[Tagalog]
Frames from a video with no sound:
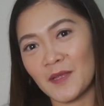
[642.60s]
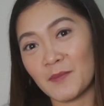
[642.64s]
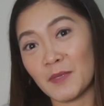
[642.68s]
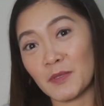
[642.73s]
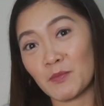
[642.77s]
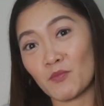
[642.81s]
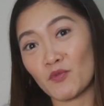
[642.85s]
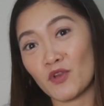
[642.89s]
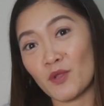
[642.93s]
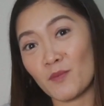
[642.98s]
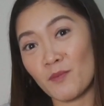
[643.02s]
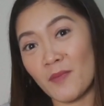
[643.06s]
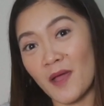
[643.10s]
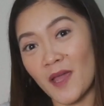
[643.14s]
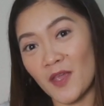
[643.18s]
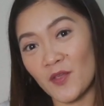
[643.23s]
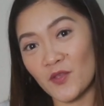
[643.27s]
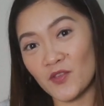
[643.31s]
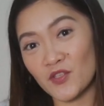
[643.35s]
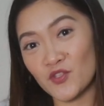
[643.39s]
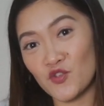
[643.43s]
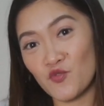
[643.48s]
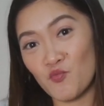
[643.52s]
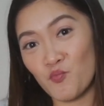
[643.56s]
lipit mo ng
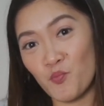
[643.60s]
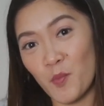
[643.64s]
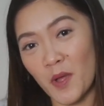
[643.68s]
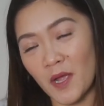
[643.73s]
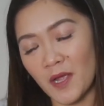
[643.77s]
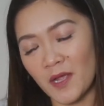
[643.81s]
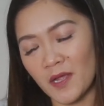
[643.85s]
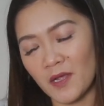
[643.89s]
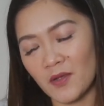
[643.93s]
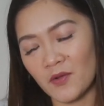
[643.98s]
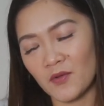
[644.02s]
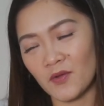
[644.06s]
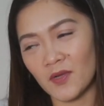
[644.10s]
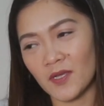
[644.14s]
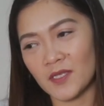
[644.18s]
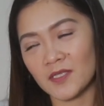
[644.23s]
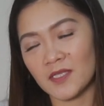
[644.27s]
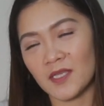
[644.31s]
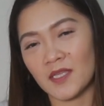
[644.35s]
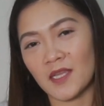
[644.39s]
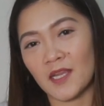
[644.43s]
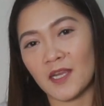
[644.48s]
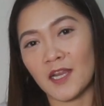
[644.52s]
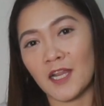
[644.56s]
maayos yung bag ko
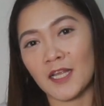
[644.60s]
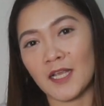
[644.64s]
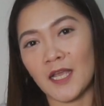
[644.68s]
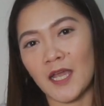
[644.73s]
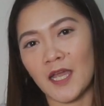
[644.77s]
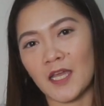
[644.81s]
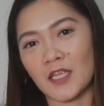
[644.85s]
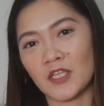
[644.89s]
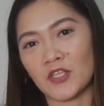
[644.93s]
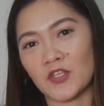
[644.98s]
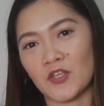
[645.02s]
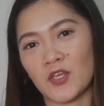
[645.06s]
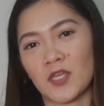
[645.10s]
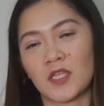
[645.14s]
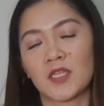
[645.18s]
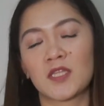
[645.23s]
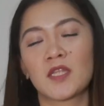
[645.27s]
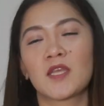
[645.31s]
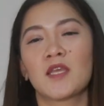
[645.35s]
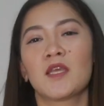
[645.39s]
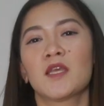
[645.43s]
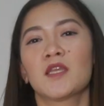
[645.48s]
kasi nalagaan yan.